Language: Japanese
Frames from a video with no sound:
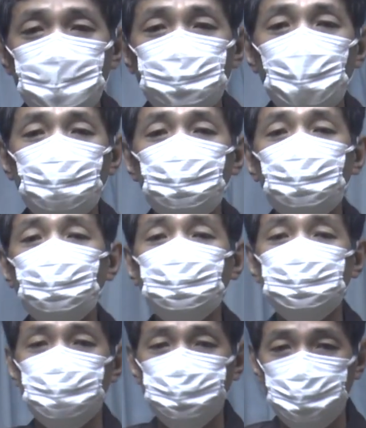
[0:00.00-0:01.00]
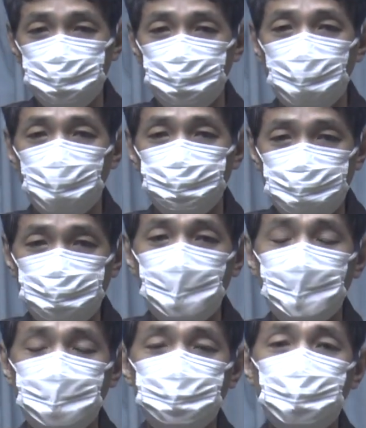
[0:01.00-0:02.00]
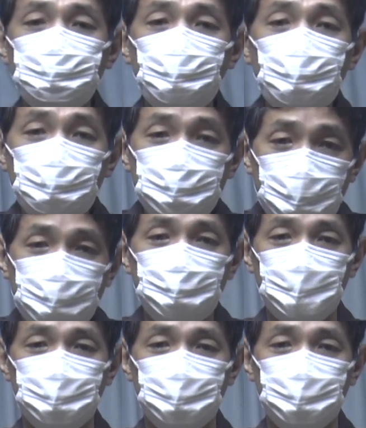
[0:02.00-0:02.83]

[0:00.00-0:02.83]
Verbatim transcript: 今ここの悟りっていうのがあります今ここで